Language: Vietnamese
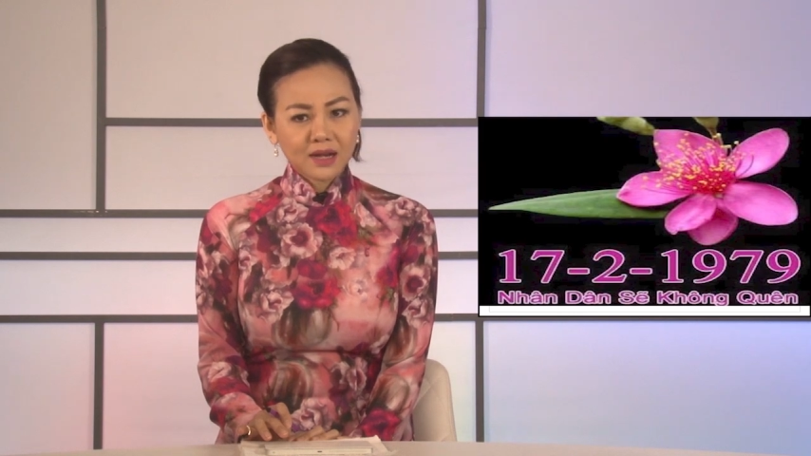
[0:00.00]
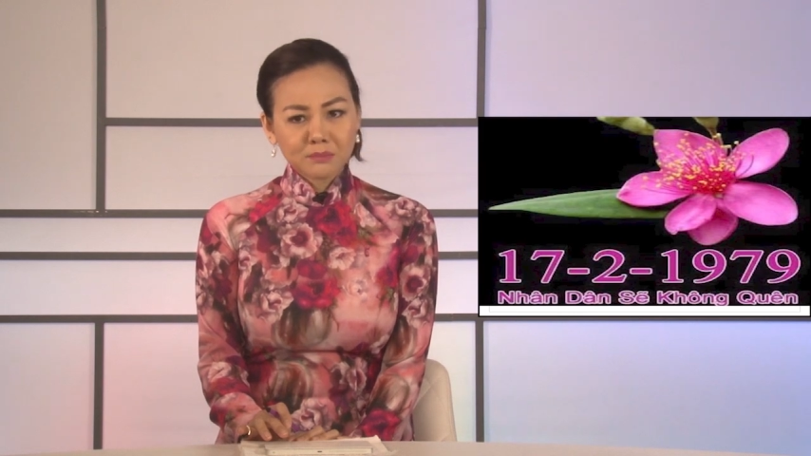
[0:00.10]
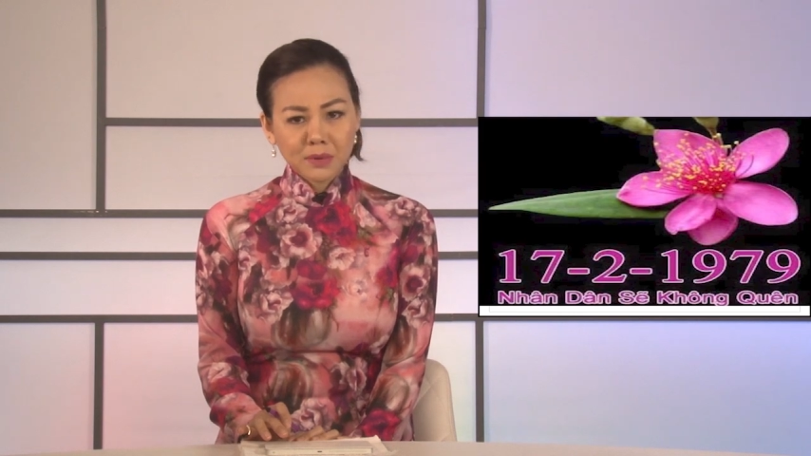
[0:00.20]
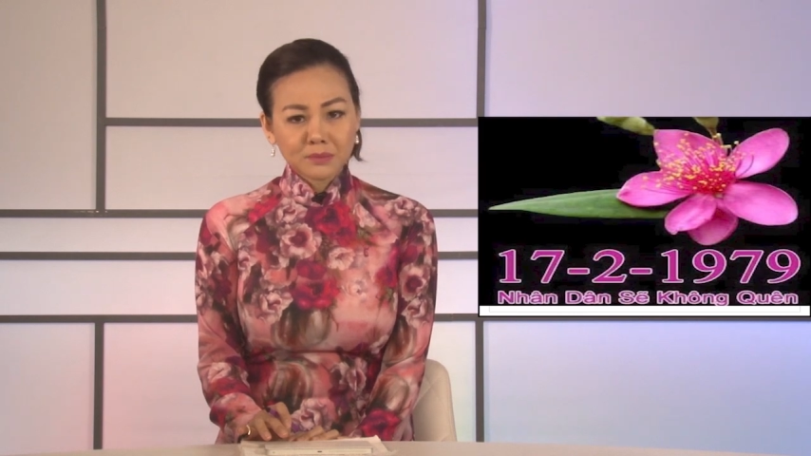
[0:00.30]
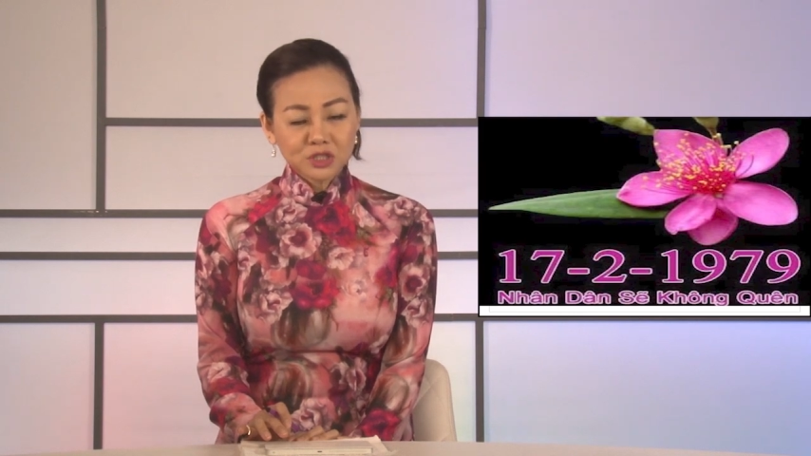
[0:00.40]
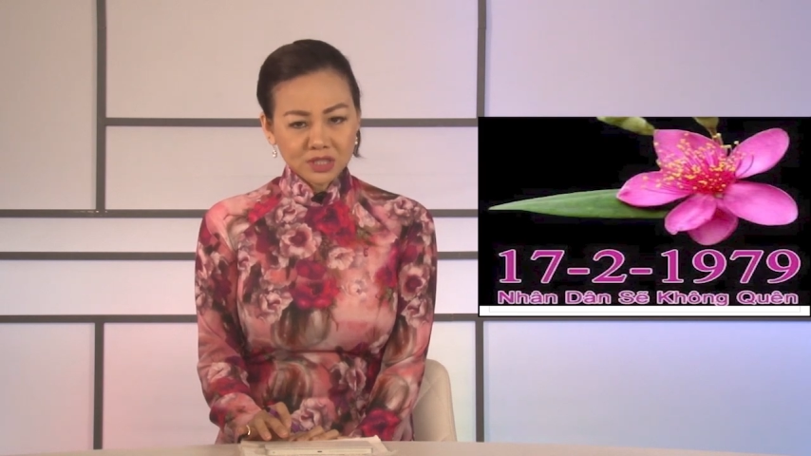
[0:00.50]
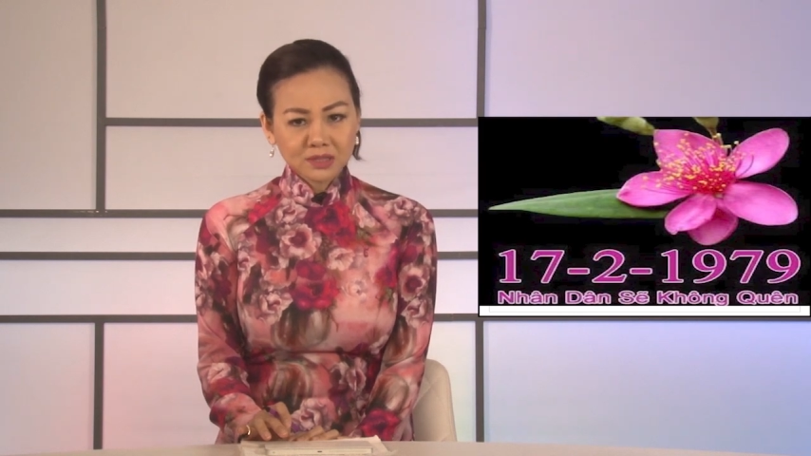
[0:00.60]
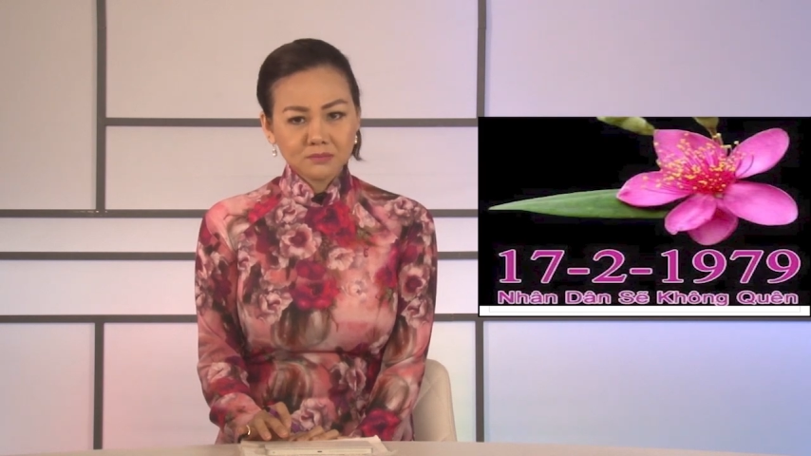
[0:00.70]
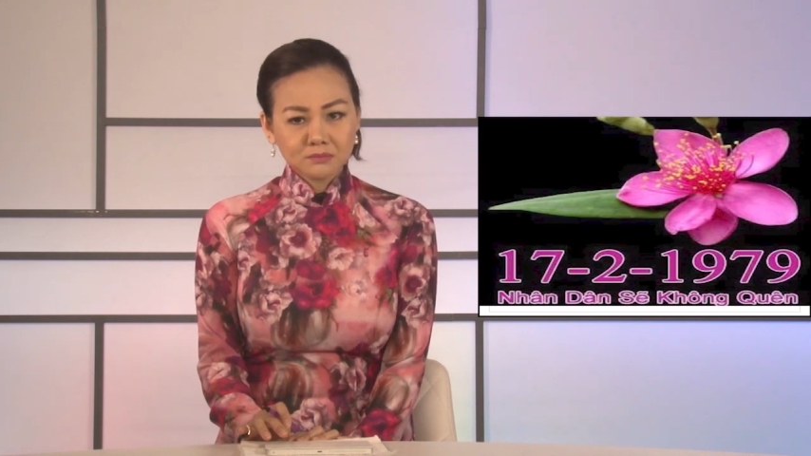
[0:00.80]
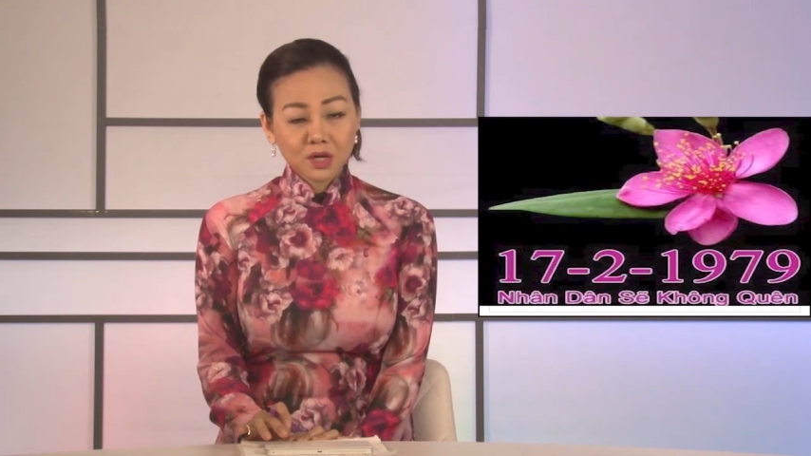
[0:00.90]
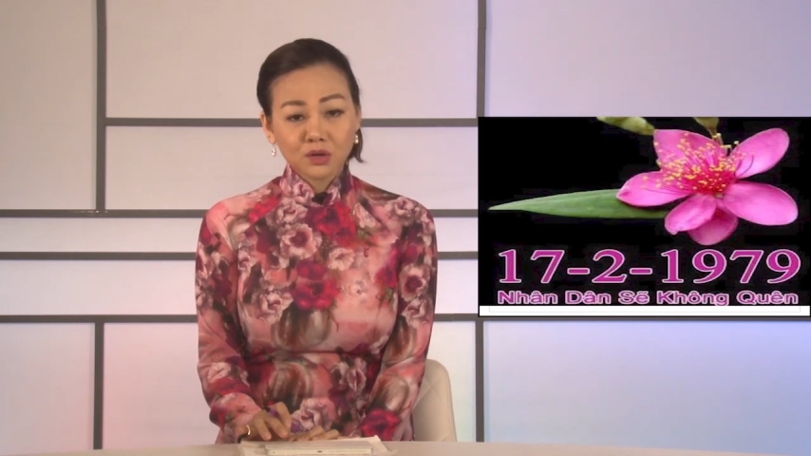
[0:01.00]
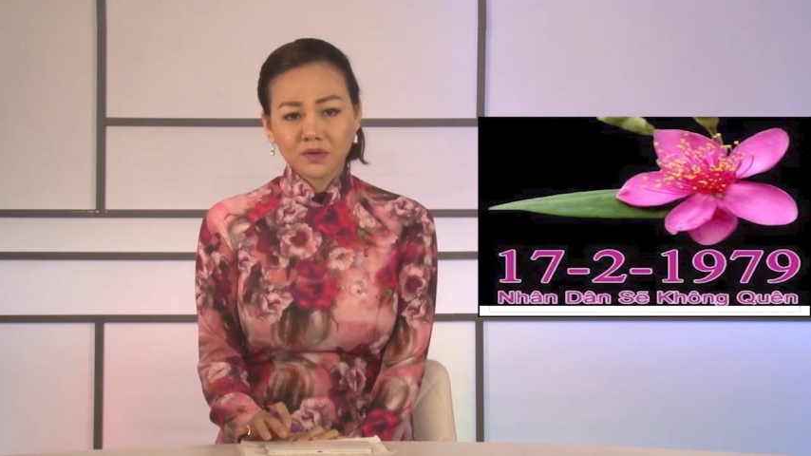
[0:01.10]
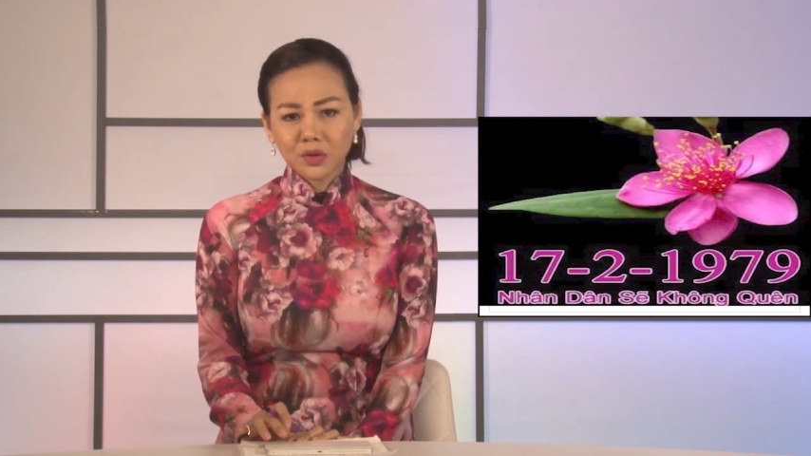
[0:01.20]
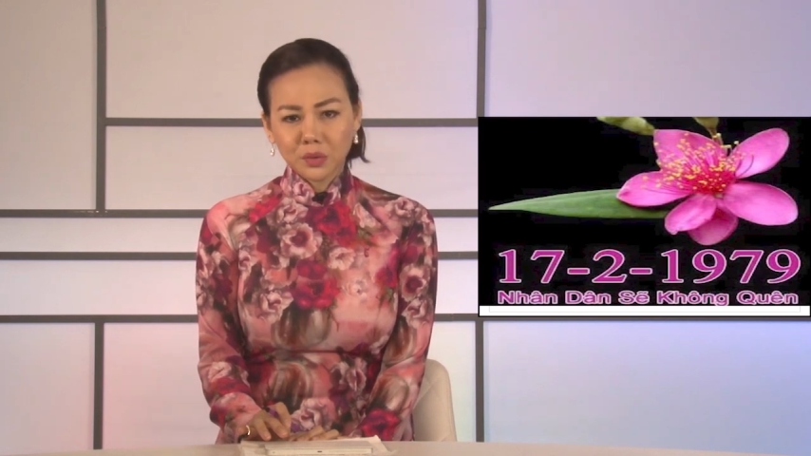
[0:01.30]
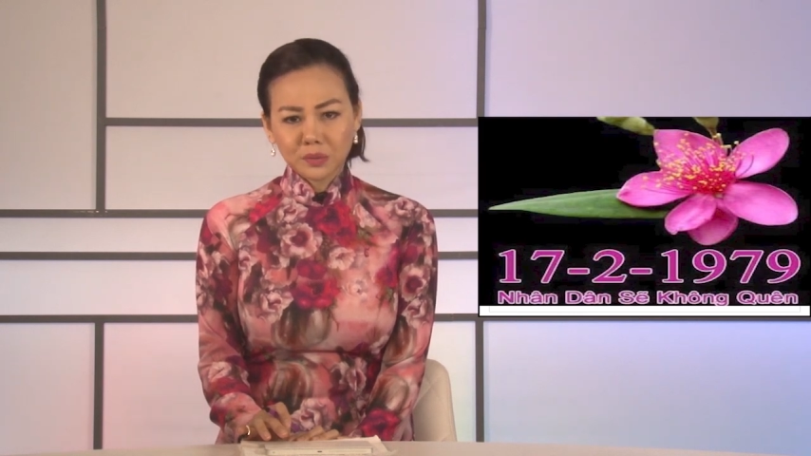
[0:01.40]
năm 79. Mời quý
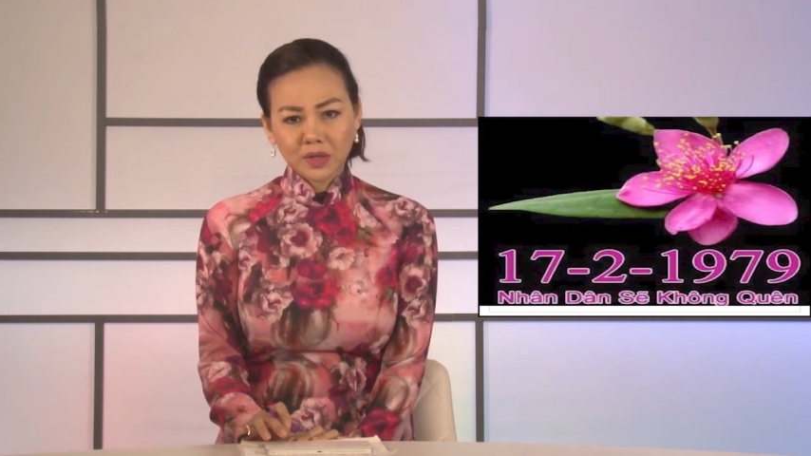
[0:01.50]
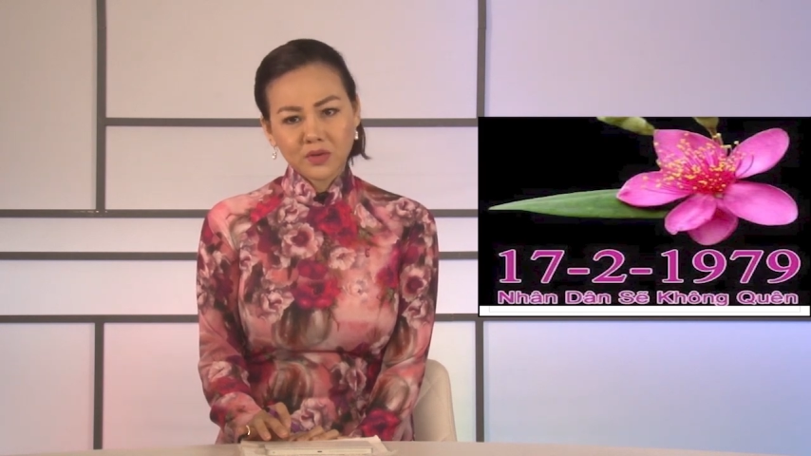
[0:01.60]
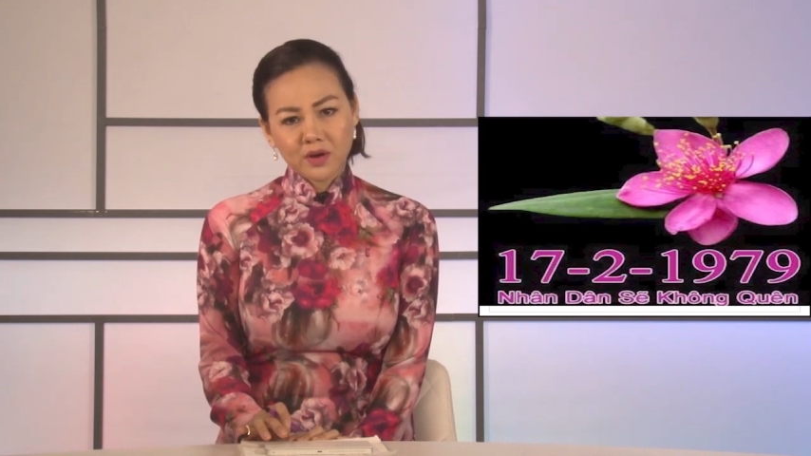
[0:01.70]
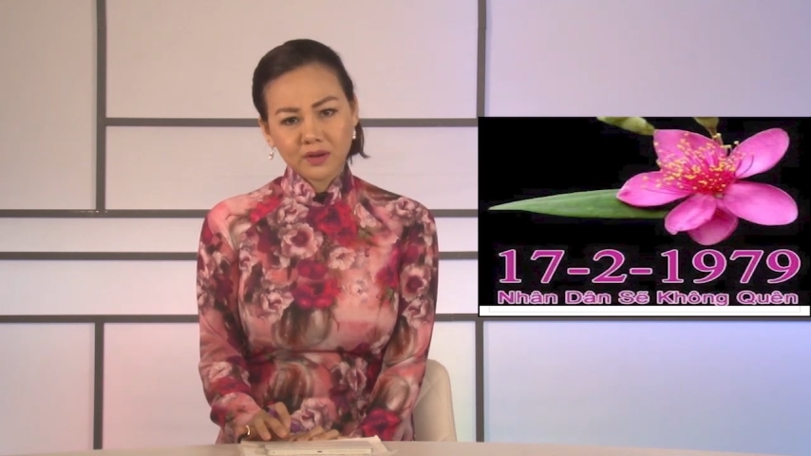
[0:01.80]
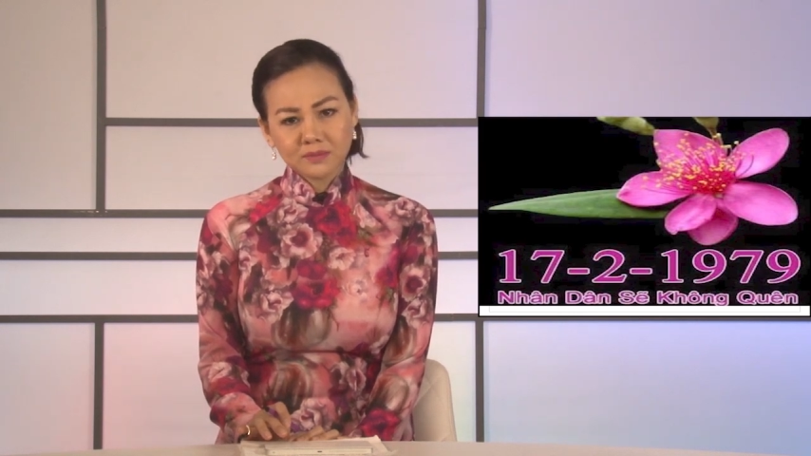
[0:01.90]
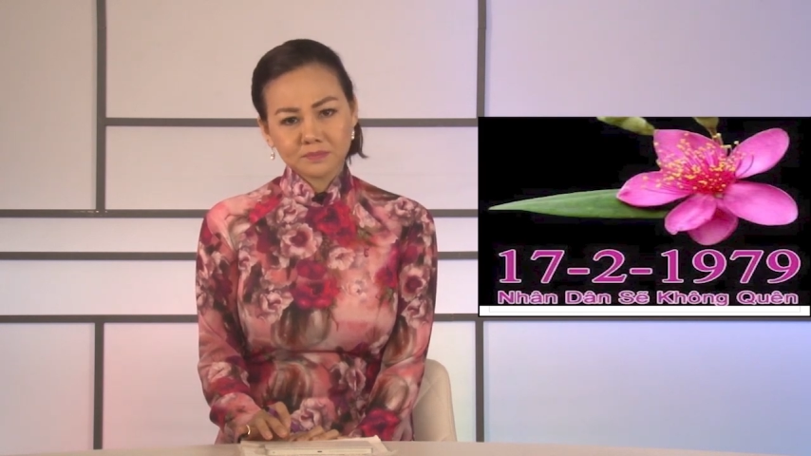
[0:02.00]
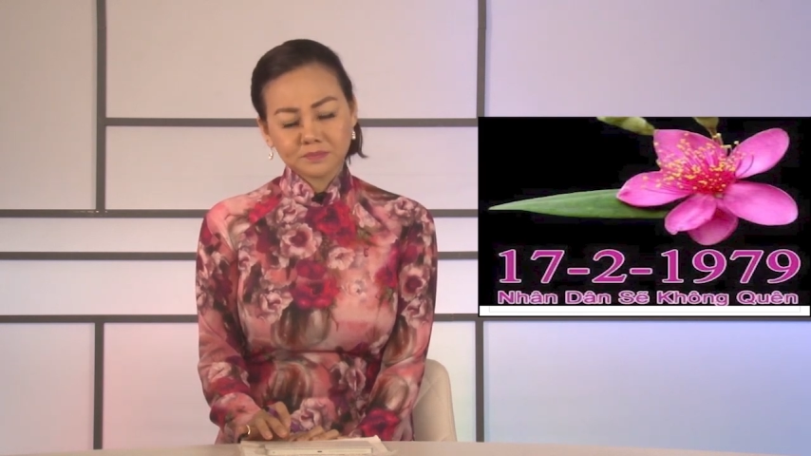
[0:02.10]
vị cùng theo dõi.